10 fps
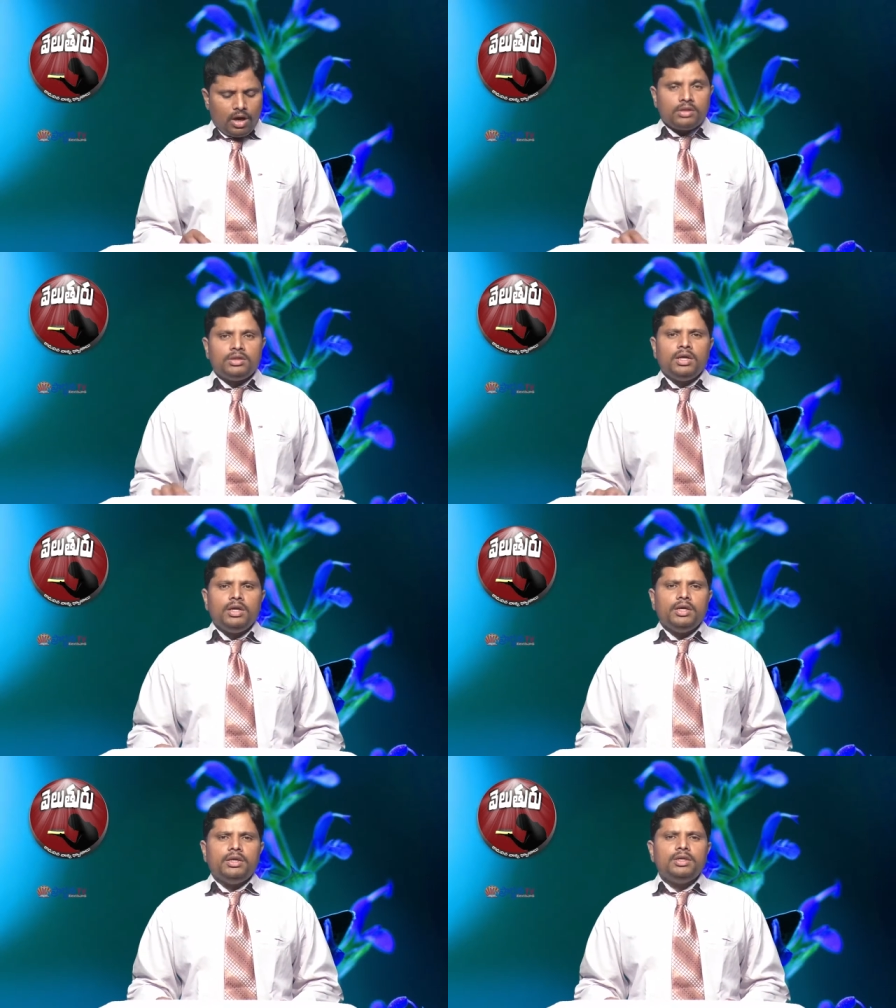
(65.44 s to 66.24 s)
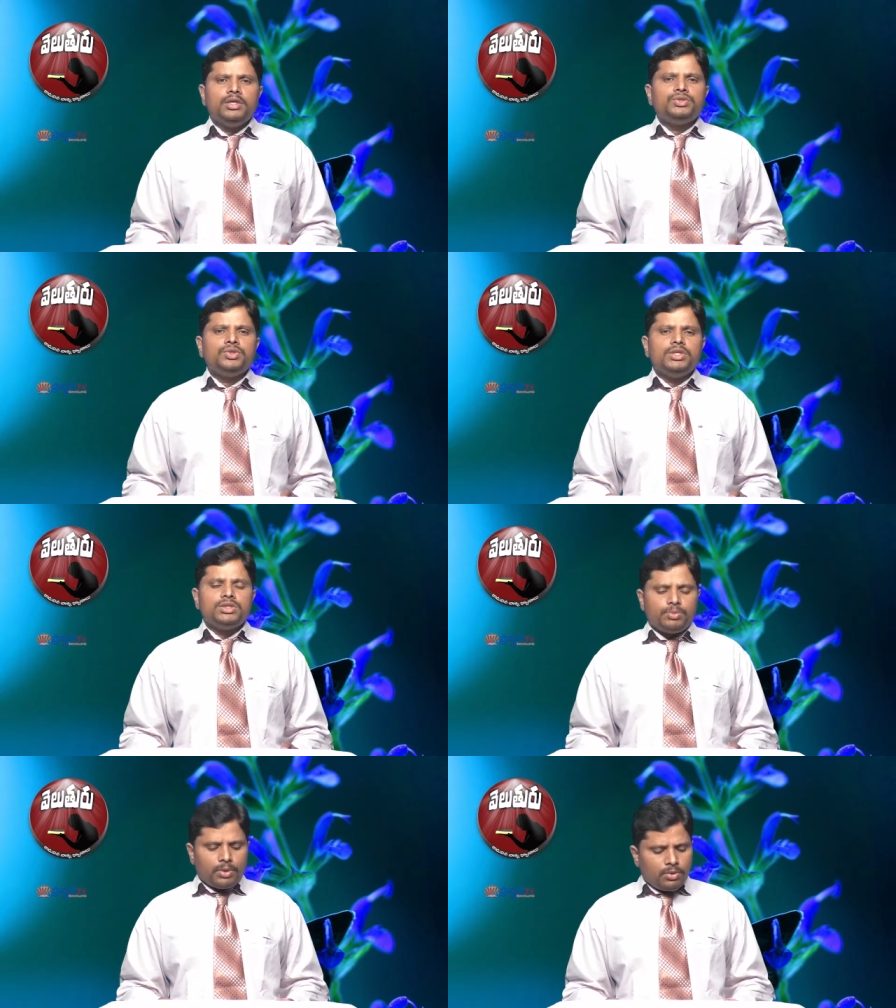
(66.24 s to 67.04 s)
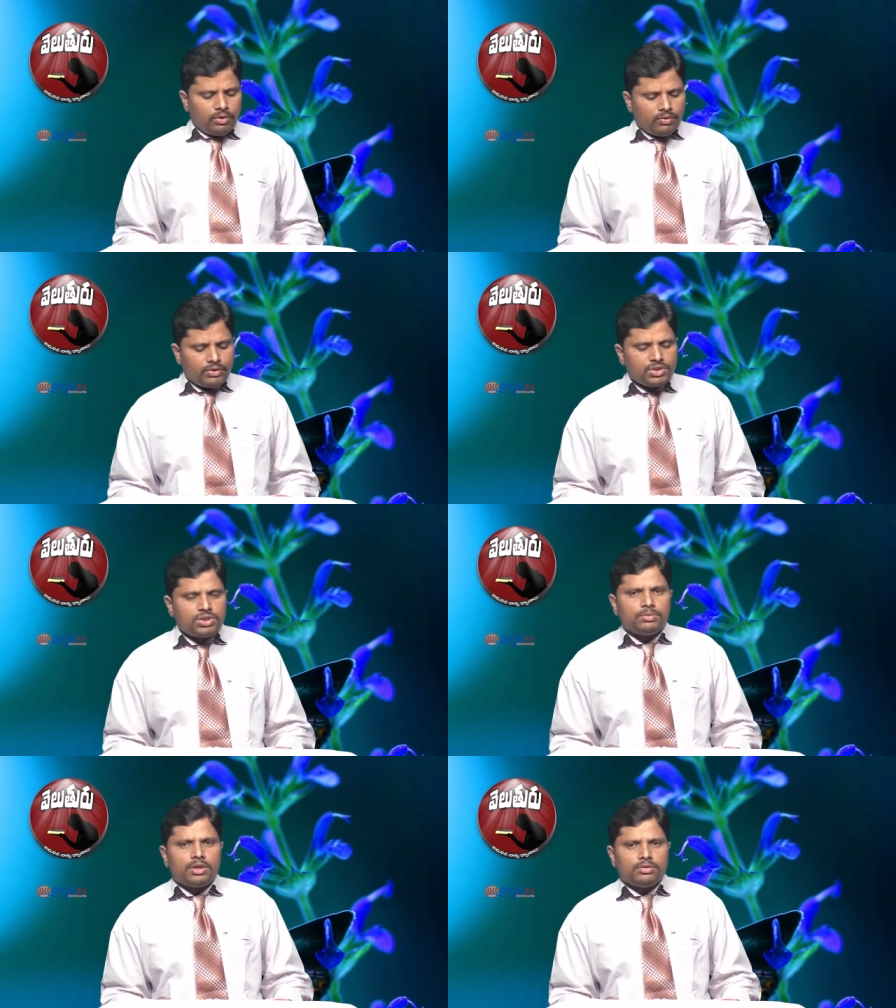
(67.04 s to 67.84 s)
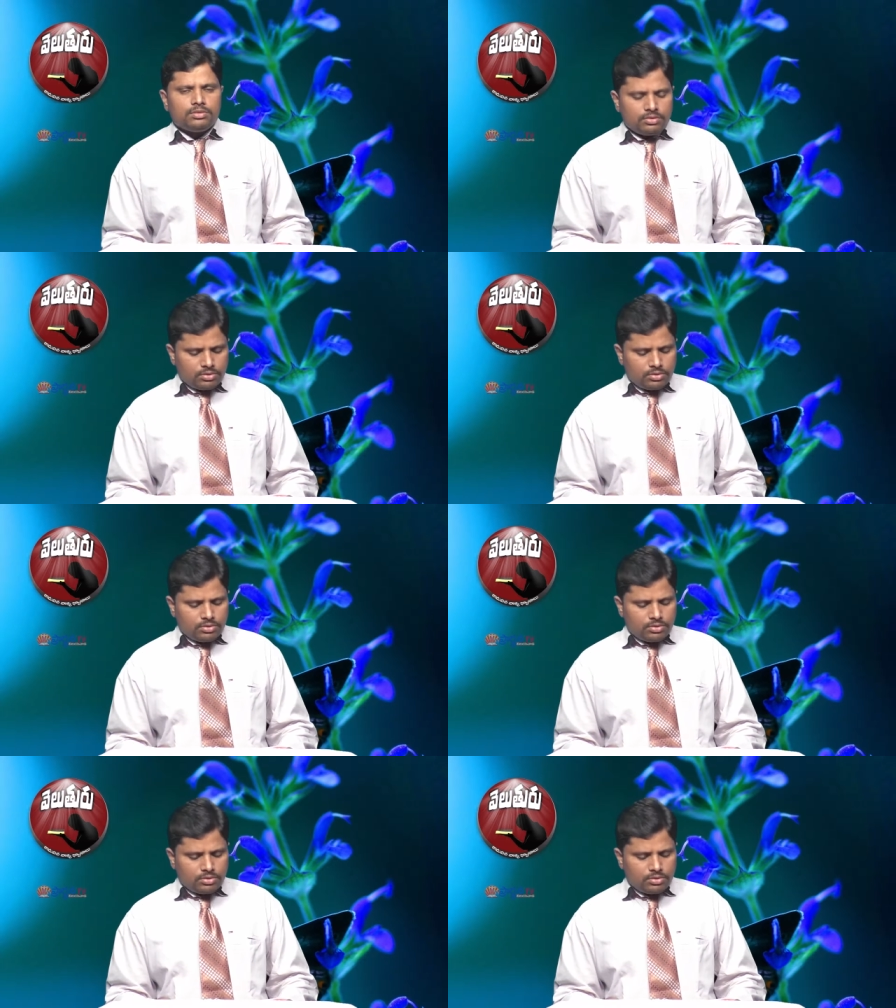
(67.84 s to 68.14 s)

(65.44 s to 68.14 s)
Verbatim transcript: అర్థాన్ని యేసుక్రీస్తు ప్రభు వివరించడం మనం